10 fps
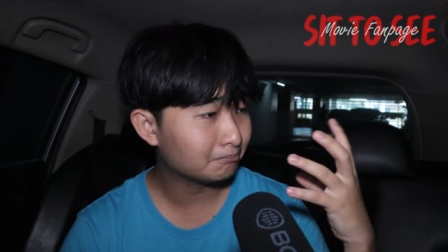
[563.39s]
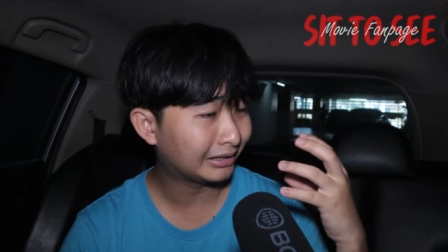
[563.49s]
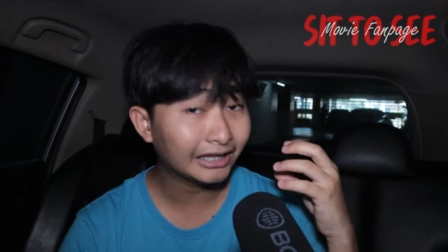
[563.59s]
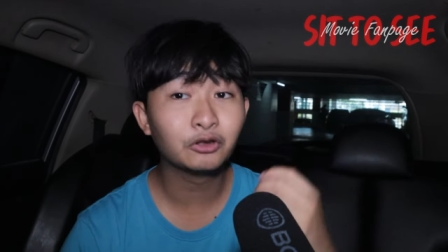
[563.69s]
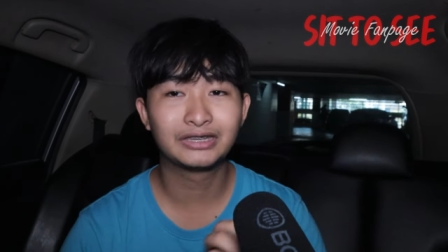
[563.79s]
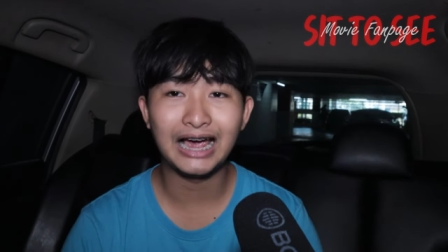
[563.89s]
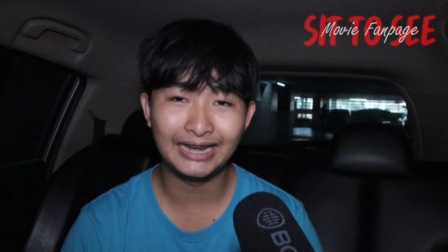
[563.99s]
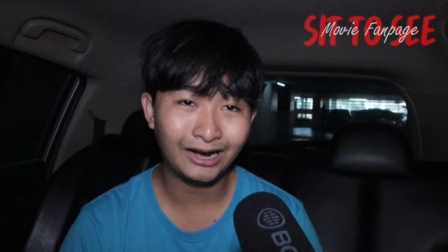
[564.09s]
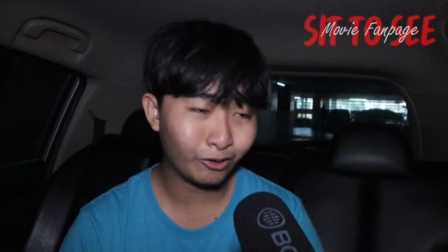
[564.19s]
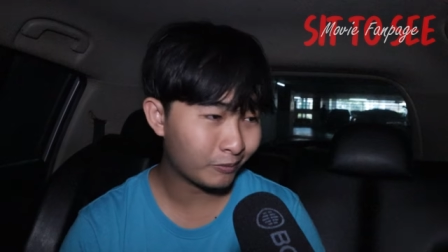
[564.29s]
มันน่าสนใจ
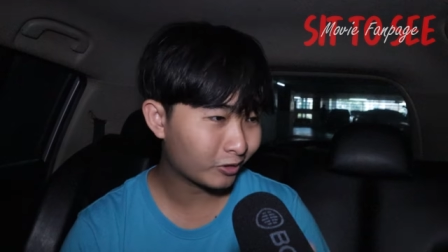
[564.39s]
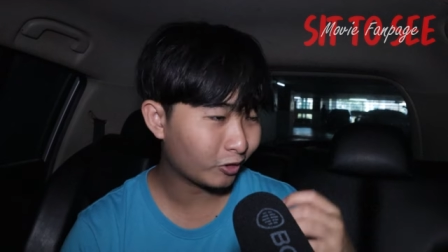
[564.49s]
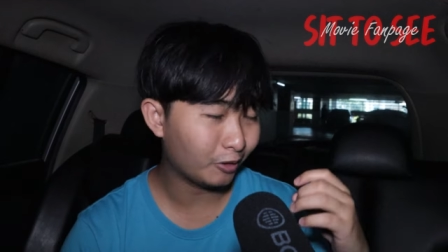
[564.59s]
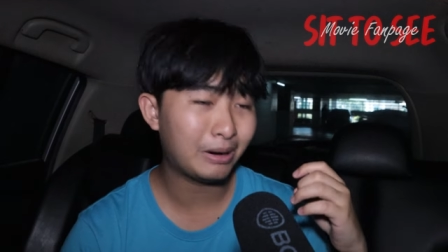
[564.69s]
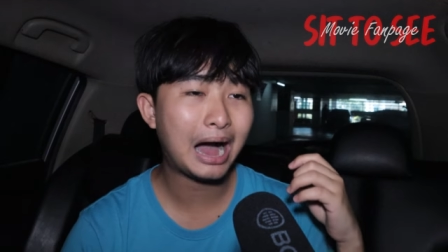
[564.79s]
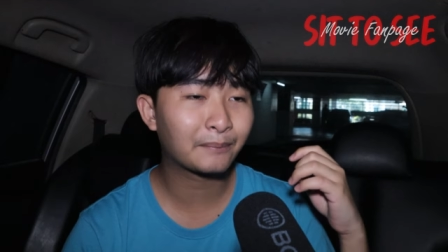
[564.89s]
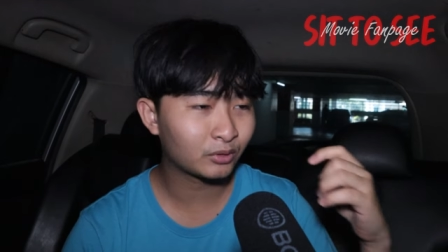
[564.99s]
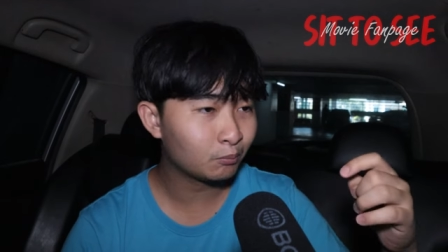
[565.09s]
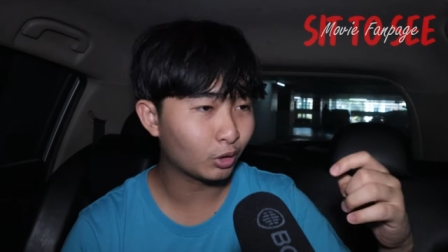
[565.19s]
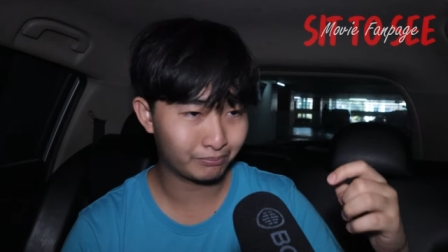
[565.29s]
นะ องค์ประกอบภาพ
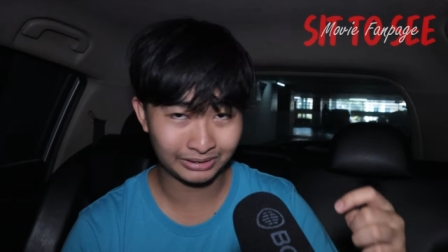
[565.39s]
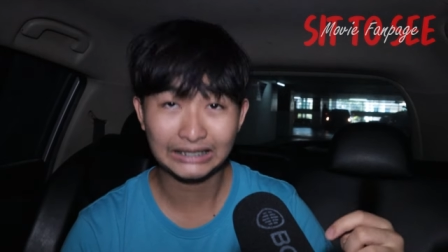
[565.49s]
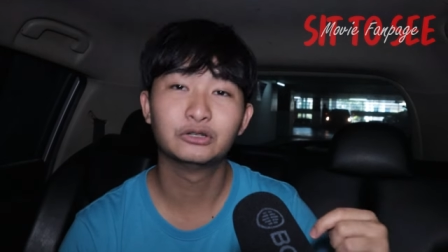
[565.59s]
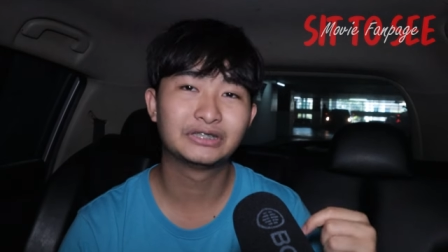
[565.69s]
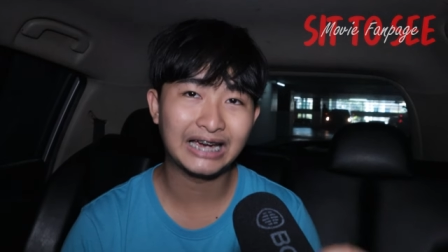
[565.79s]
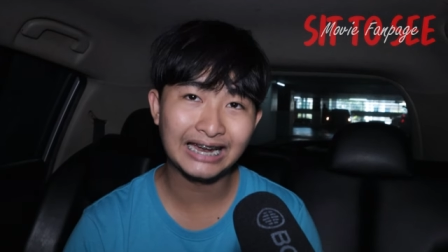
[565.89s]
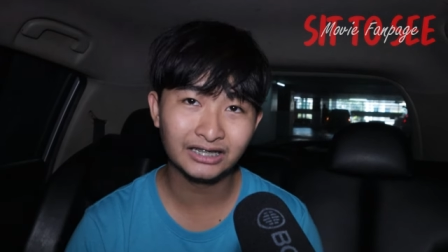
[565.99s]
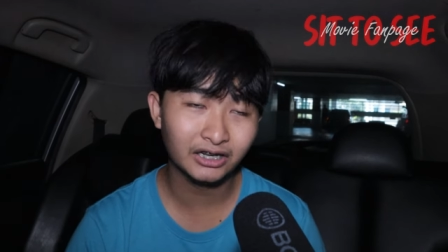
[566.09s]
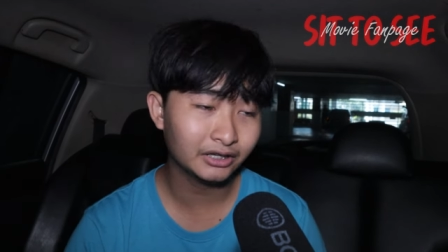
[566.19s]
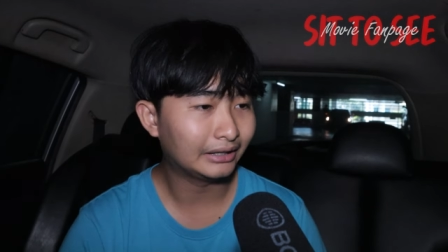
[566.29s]
รวมบทมันน่าสนใจ
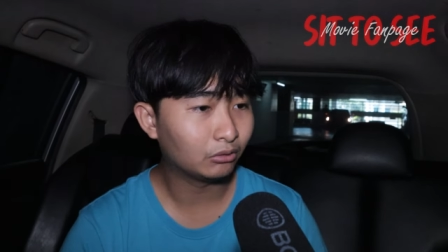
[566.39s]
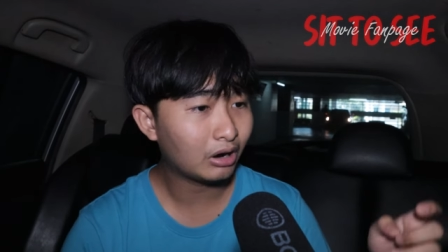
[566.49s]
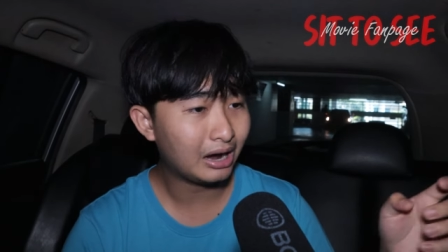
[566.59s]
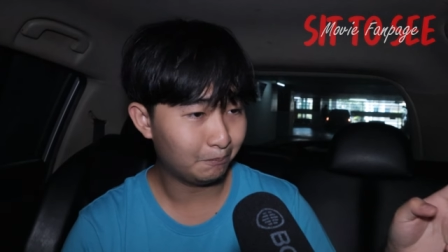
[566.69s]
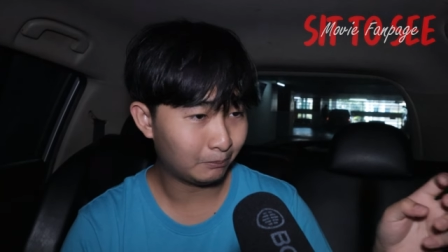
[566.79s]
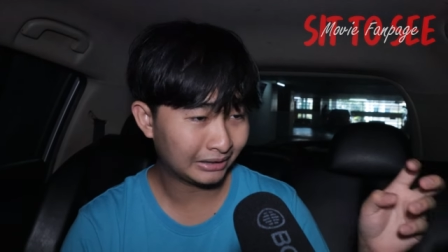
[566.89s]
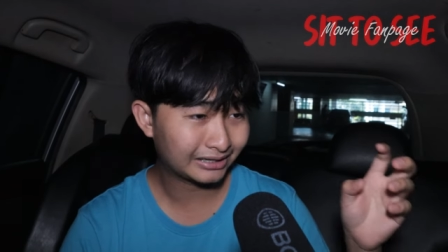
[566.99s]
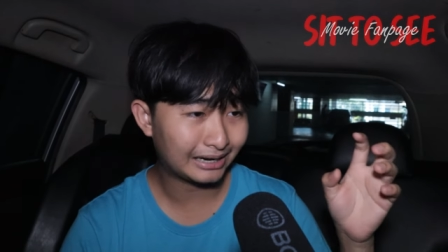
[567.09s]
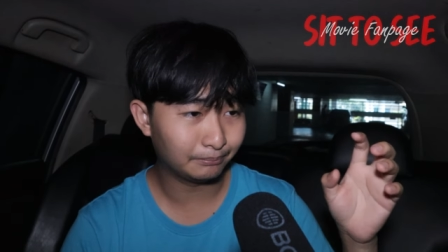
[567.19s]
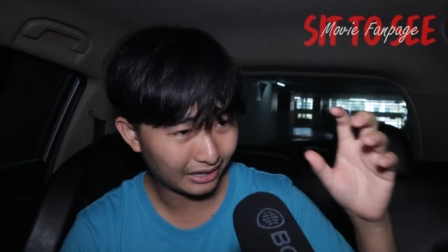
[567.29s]
เลย แต่ว่ามัน
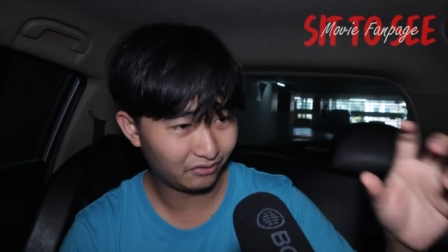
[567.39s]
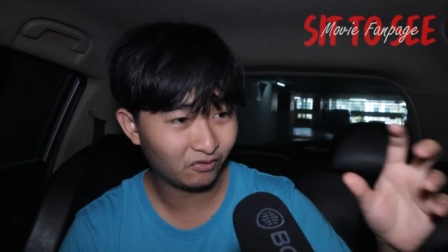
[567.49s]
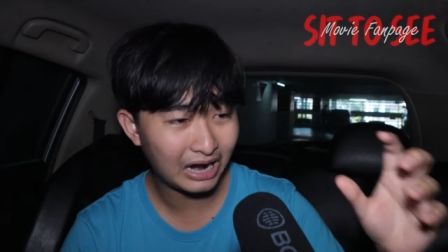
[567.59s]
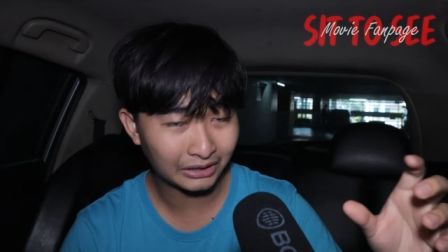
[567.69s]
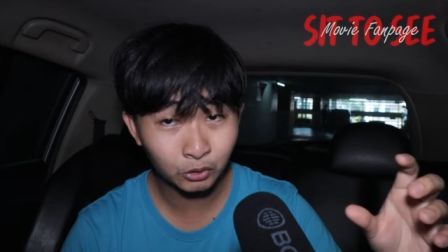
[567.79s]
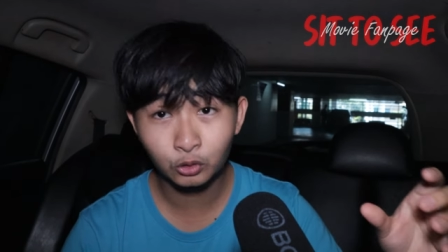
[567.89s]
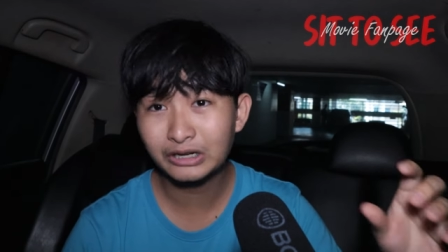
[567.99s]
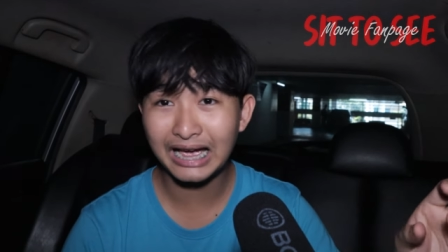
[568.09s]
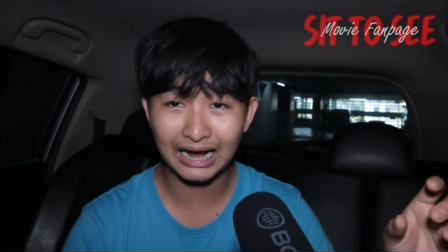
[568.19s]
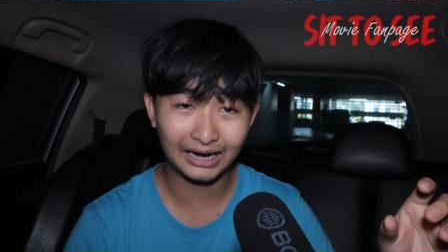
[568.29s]
กลับจัดวางทุ
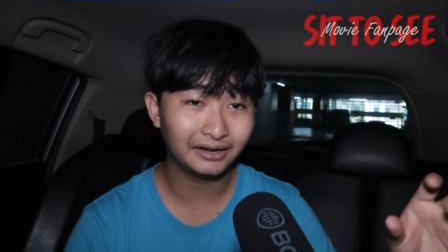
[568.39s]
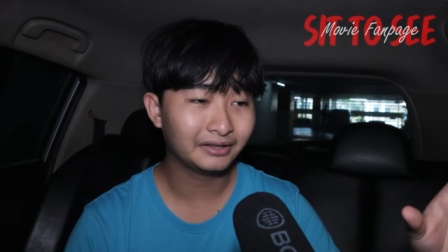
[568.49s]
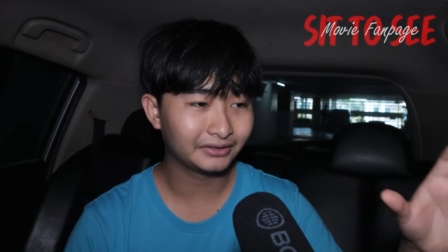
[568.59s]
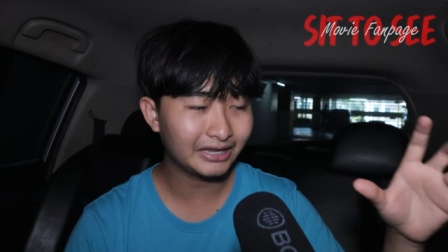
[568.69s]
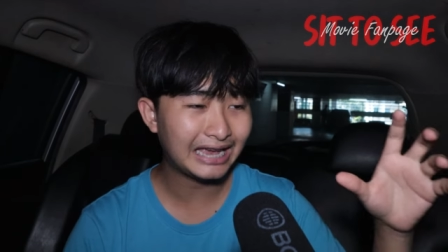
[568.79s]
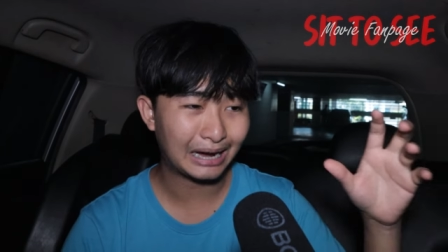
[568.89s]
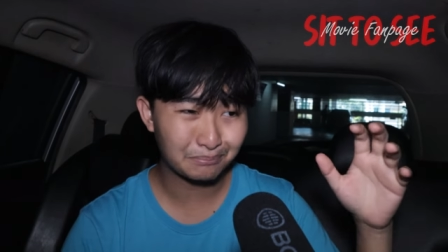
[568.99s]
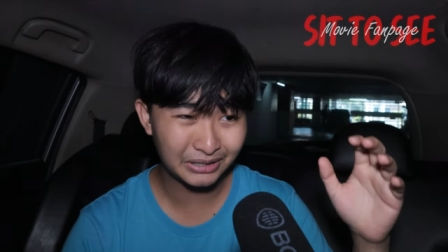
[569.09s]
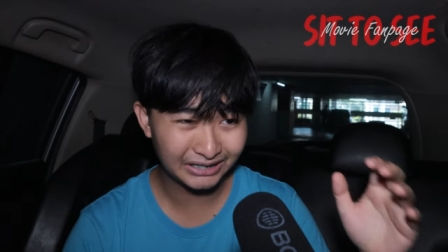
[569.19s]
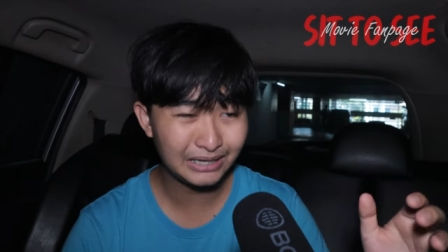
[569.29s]
กๆ อย่างอะได้อย่าง
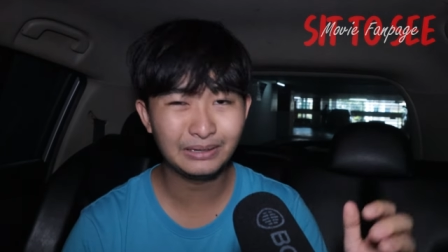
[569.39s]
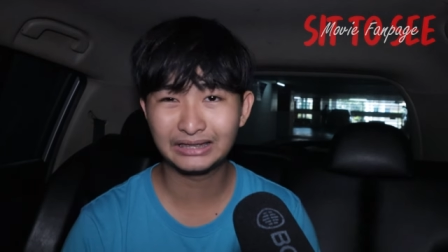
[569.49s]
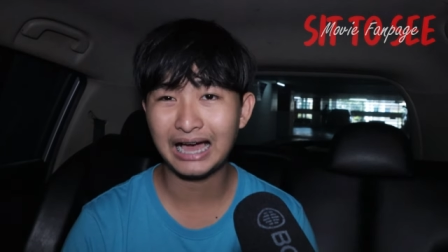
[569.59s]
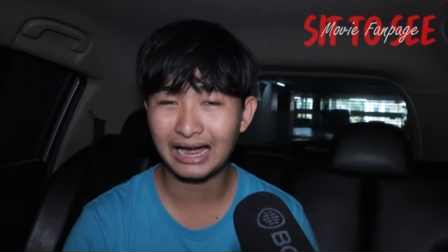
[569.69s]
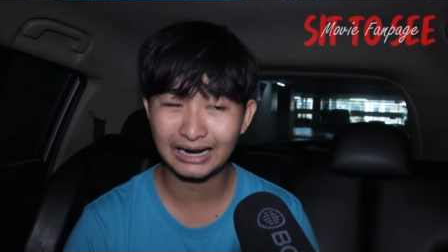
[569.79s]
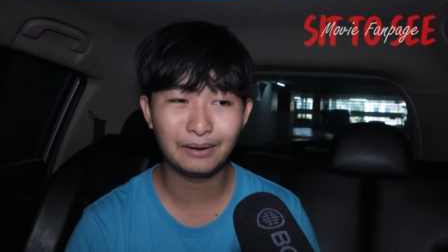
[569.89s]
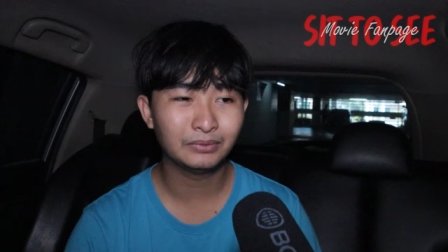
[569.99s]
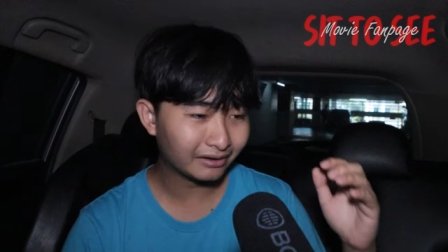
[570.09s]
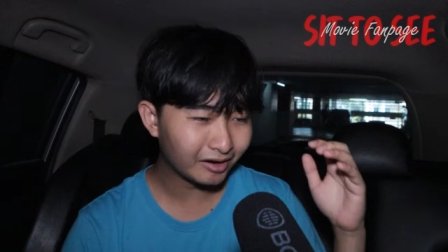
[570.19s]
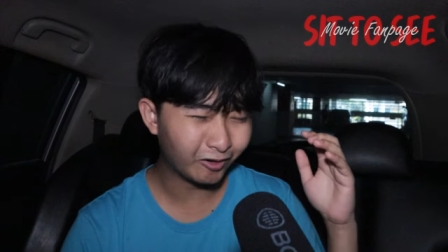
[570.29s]
ผิดที่ผิดทางครับ
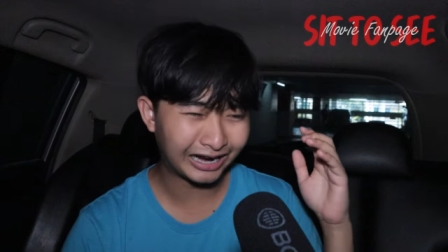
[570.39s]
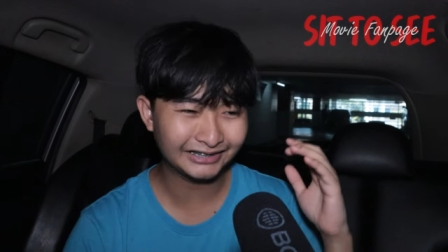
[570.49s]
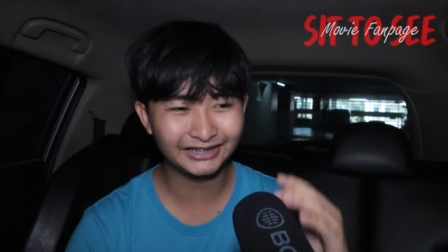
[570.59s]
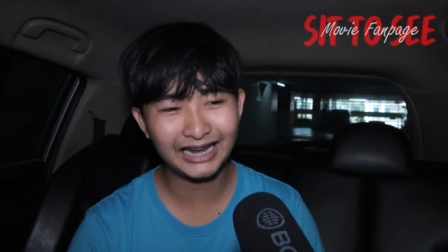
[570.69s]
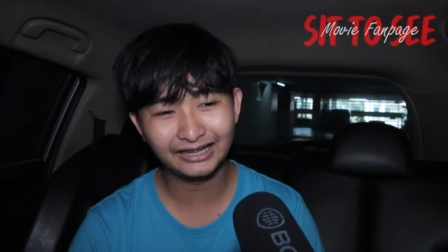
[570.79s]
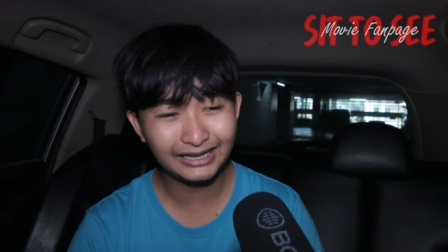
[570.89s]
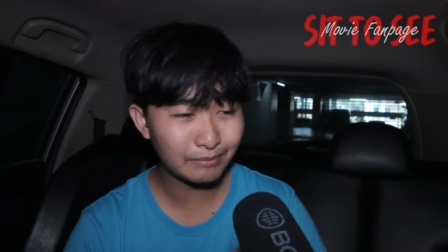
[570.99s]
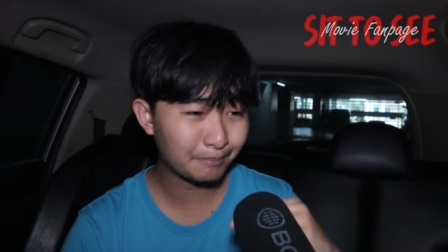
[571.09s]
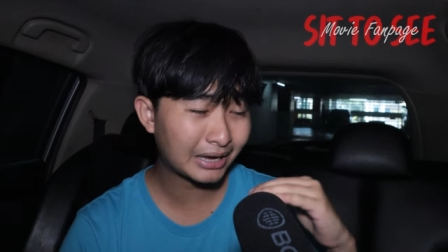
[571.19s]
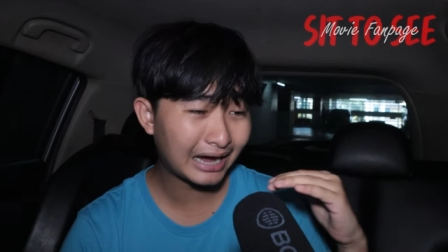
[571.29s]
ทั้งเรื่องของการแสดงที่
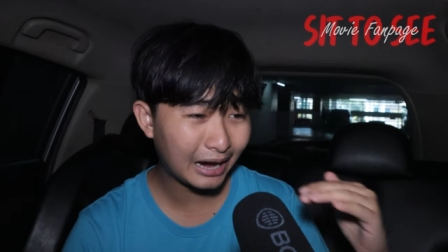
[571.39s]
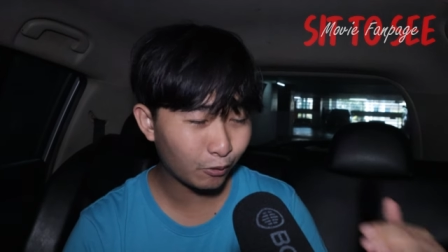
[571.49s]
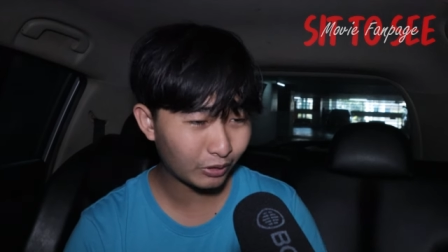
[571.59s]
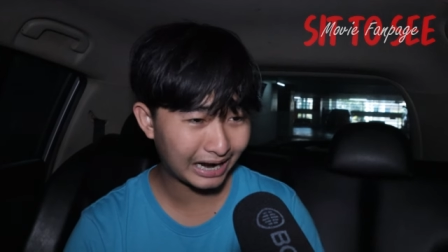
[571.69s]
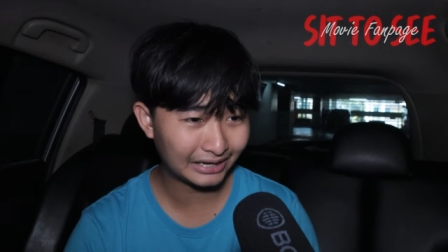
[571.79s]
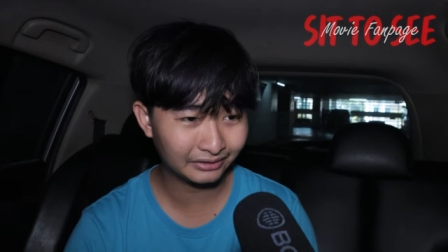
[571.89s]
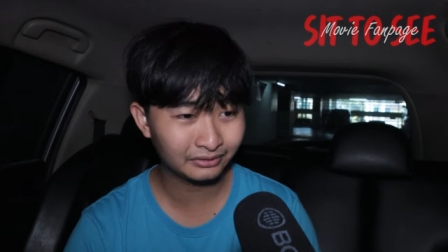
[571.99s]
มันไม่เข้ากัน